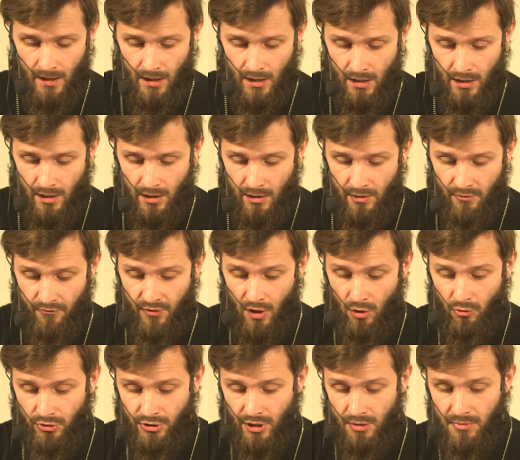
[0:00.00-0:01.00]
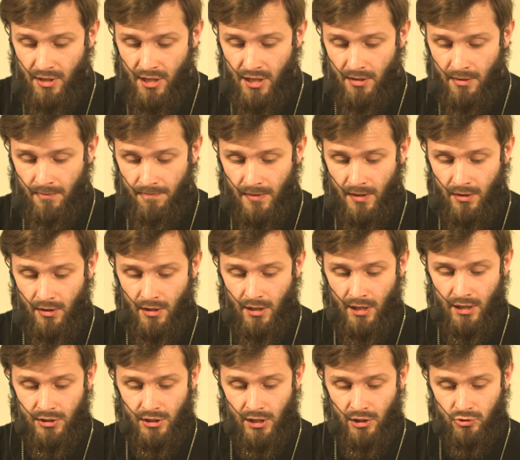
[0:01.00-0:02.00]
Э, в какой-то мере э,
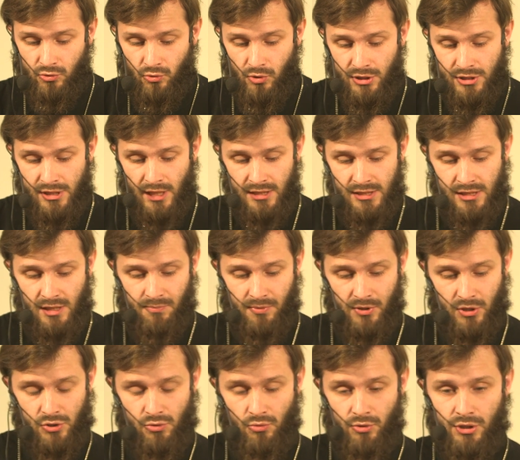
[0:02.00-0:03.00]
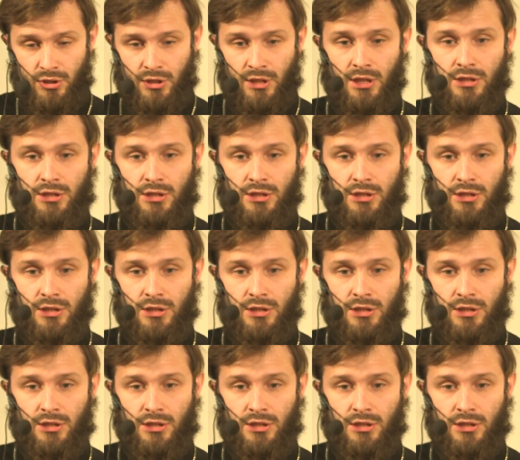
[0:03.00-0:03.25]
эта актуализация происходит,